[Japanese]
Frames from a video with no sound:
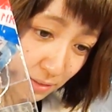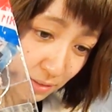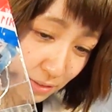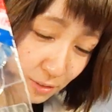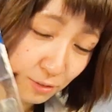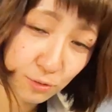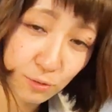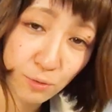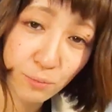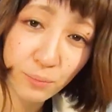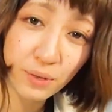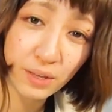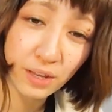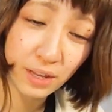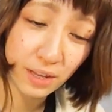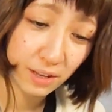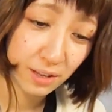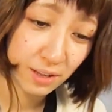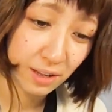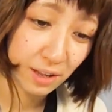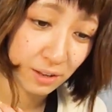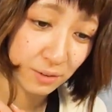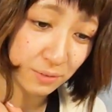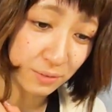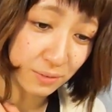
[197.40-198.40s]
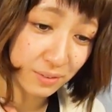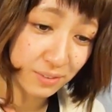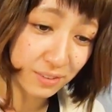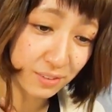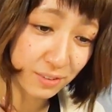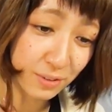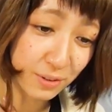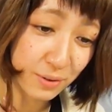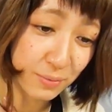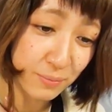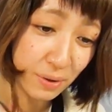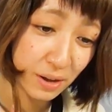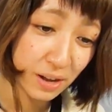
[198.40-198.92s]
すごいねあの
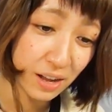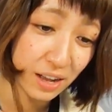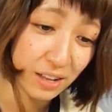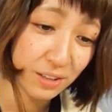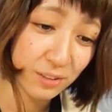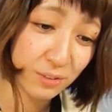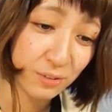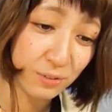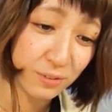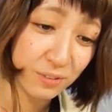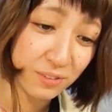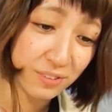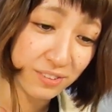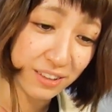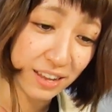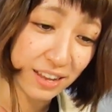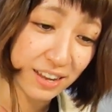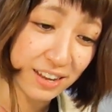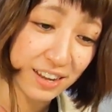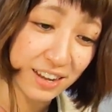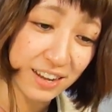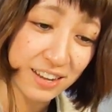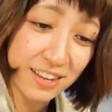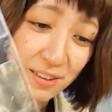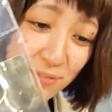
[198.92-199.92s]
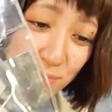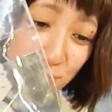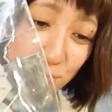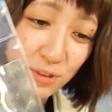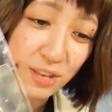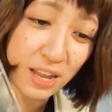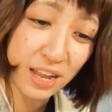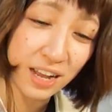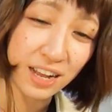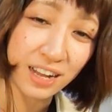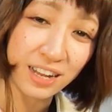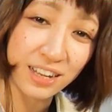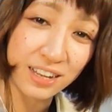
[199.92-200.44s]
今感動の再会で
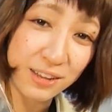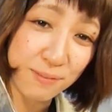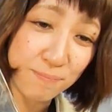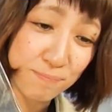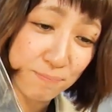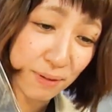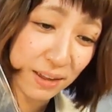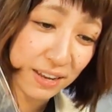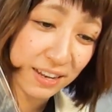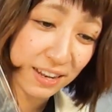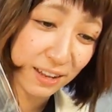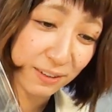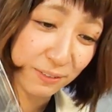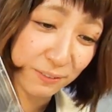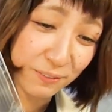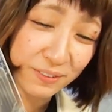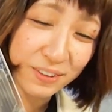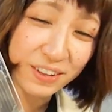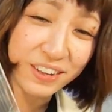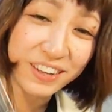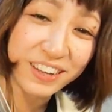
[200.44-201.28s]
胸がいっぱいなの